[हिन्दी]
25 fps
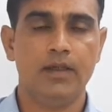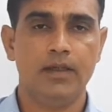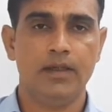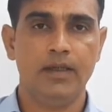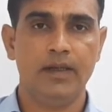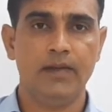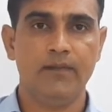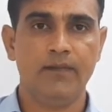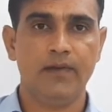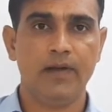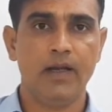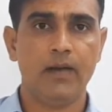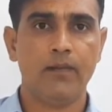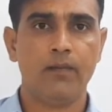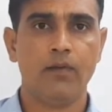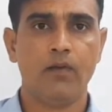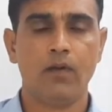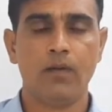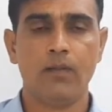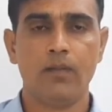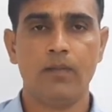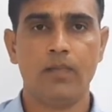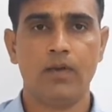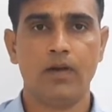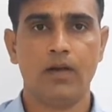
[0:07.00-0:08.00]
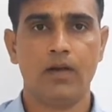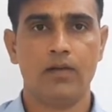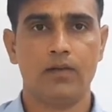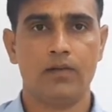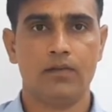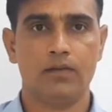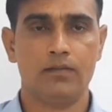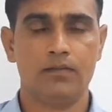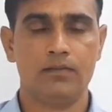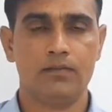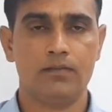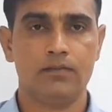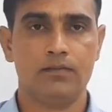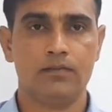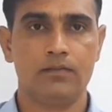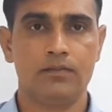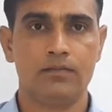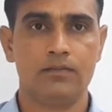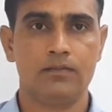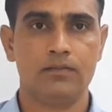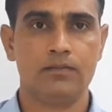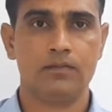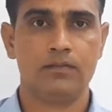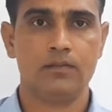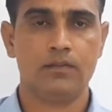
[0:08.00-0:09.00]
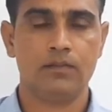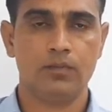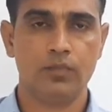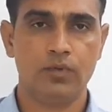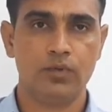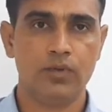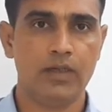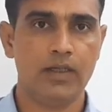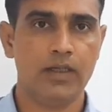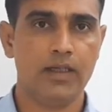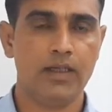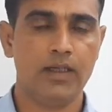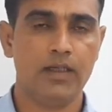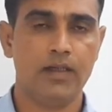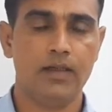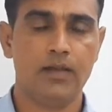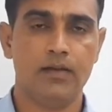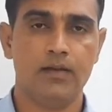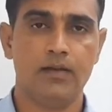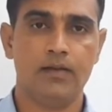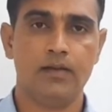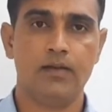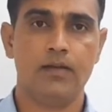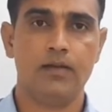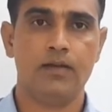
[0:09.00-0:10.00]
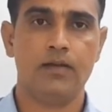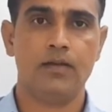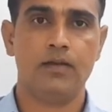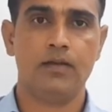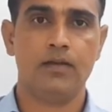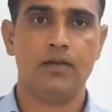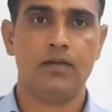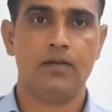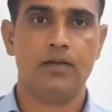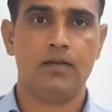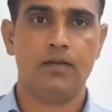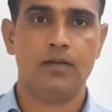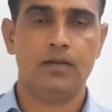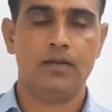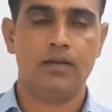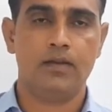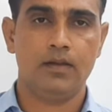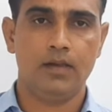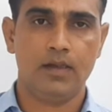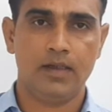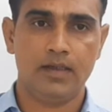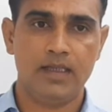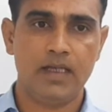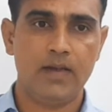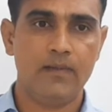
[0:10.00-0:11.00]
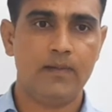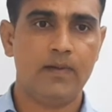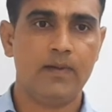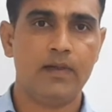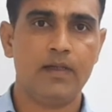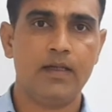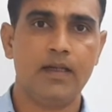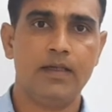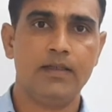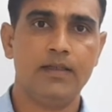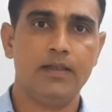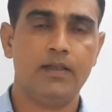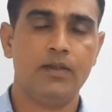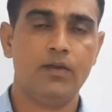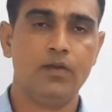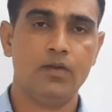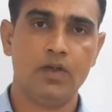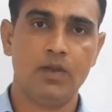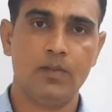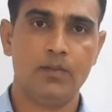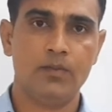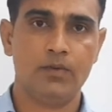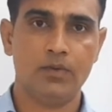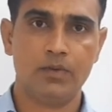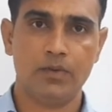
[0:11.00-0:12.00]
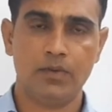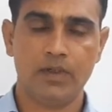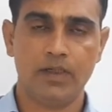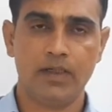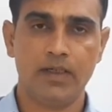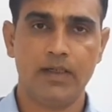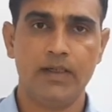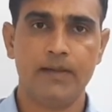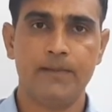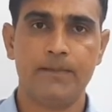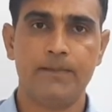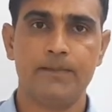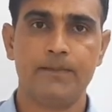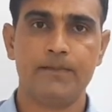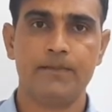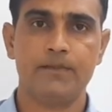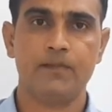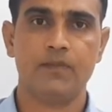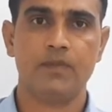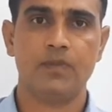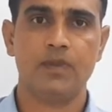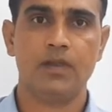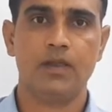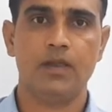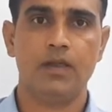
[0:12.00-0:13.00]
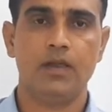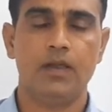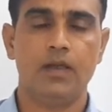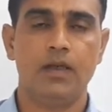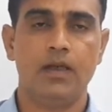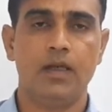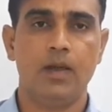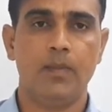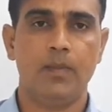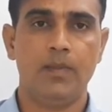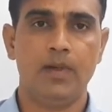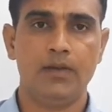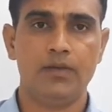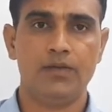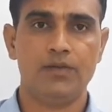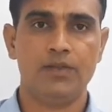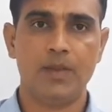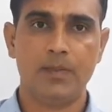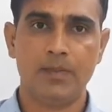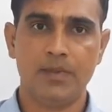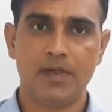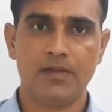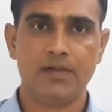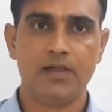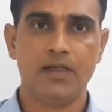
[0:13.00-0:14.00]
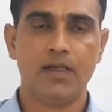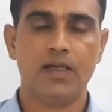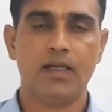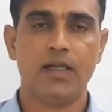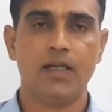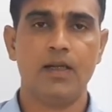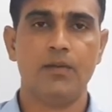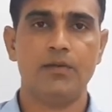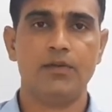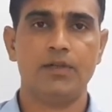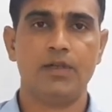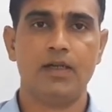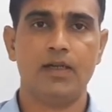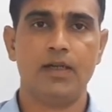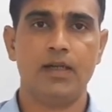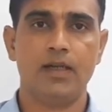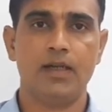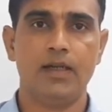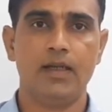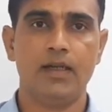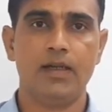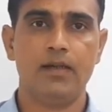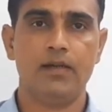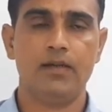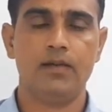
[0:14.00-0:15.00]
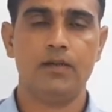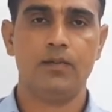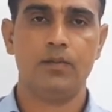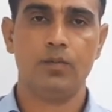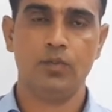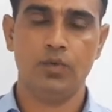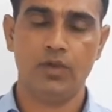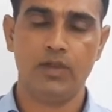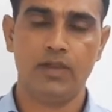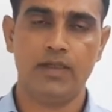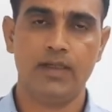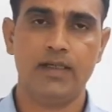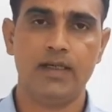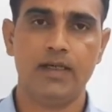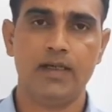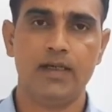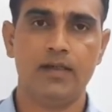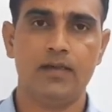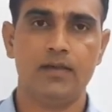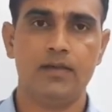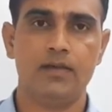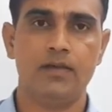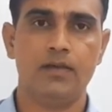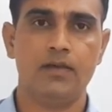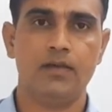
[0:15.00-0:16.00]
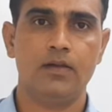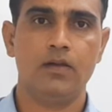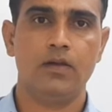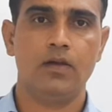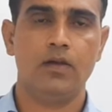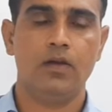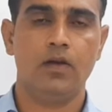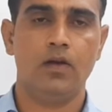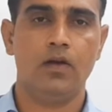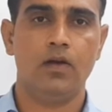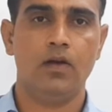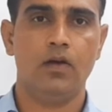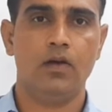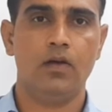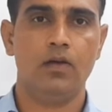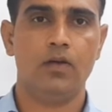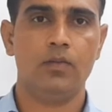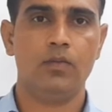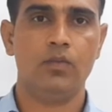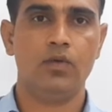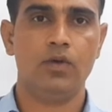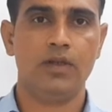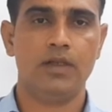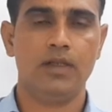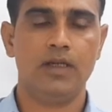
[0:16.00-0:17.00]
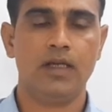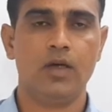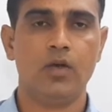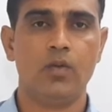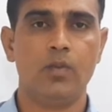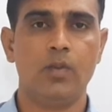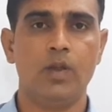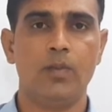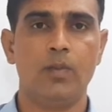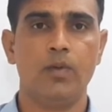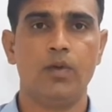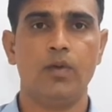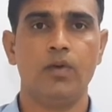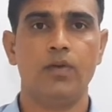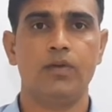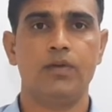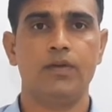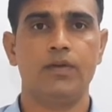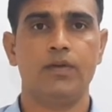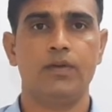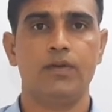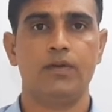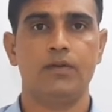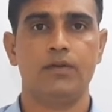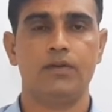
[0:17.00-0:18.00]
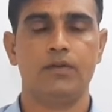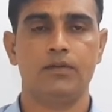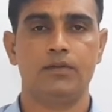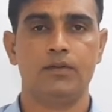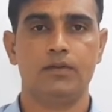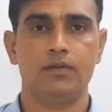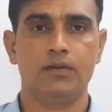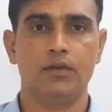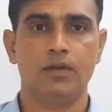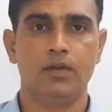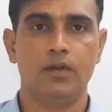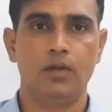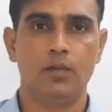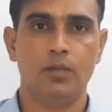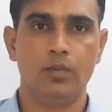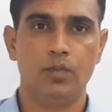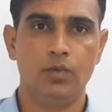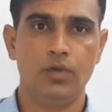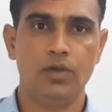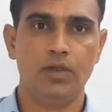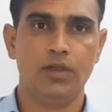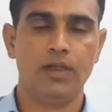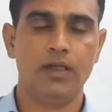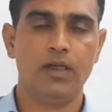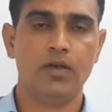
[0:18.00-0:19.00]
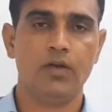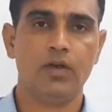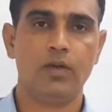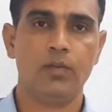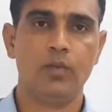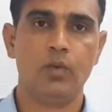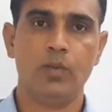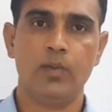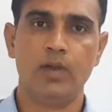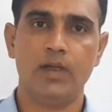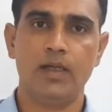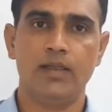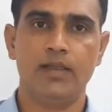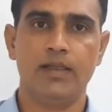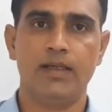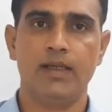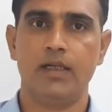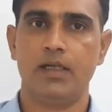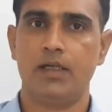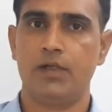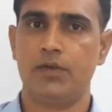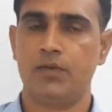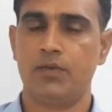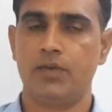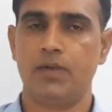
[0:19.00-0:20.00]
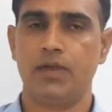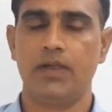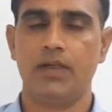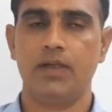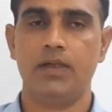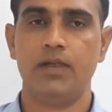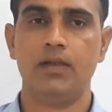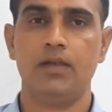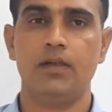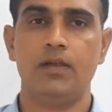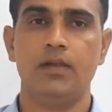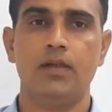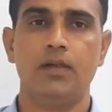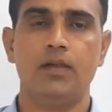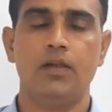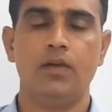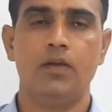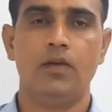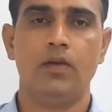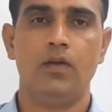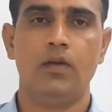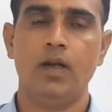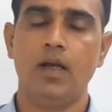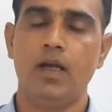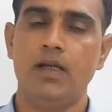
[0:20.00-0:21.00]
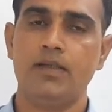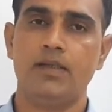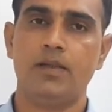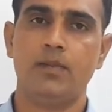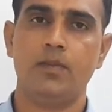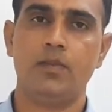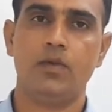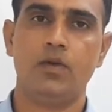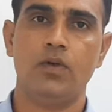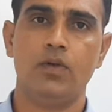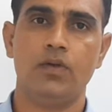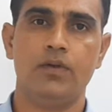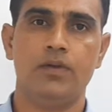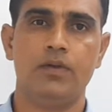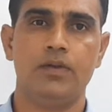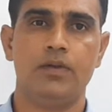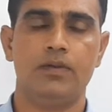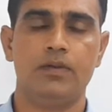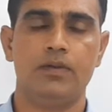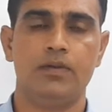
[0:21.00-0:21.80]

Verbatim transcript: ए प्लेटफॉर्म पर पुनः अध्यापन का ये दौर हम शुरू करेंगे अपना जो चैप्टर चल रहा है वो चल रहा है मूल अधिकार और मूल अधिकारों में हम लोग मूल अधिकारों की भूमिका तैयार कर चुके हैं और आज हम लोग